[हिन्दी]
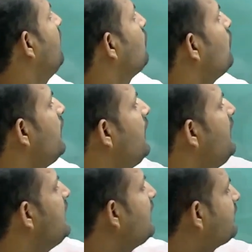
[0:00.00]
तो ए
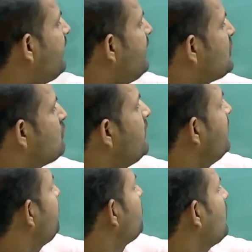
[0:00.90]
आता है इसमें
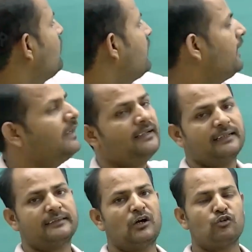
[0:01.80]
और ए ही
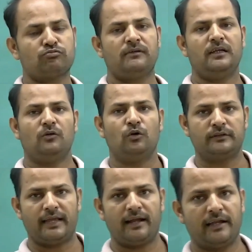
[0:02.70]
आता उसमें हो
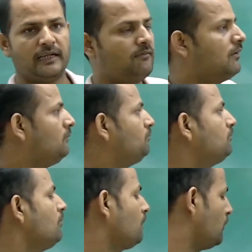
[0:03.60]
जाएगा इक्वल
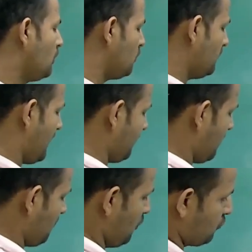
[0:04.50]
तो देखो ध्यान देना
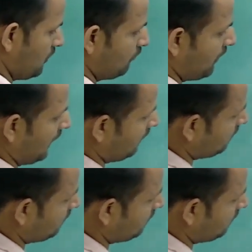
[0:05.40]
बिल्कुल सिंपल है